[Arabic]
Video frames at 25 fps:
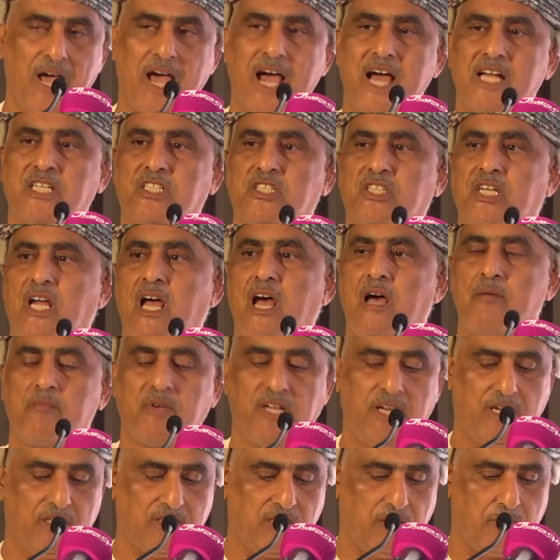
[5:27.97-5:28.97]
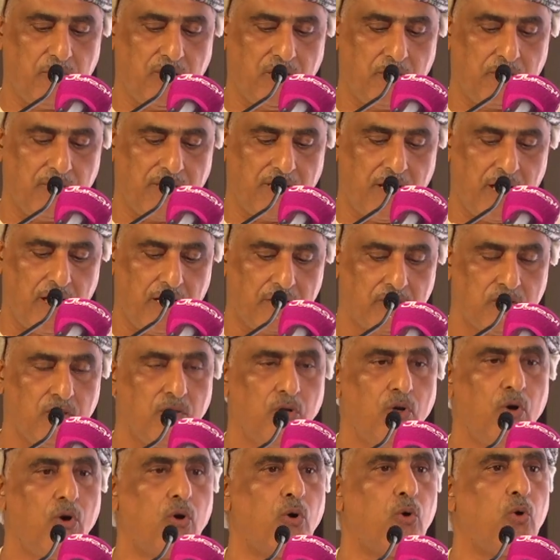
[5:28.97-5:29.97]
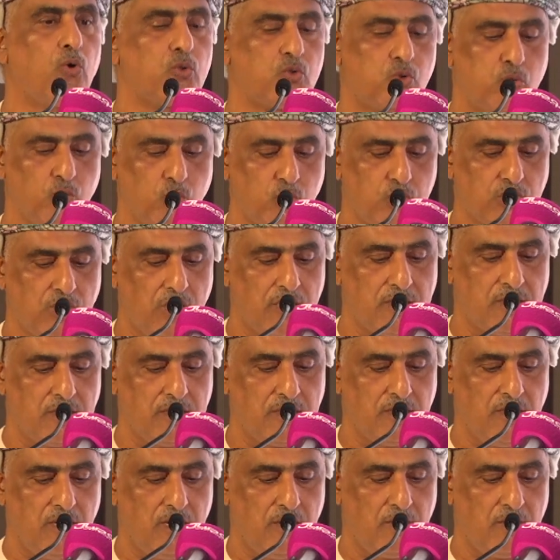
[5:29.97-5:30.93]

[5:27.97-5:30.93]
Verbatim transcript: الشاملة بالبلاد خصوصا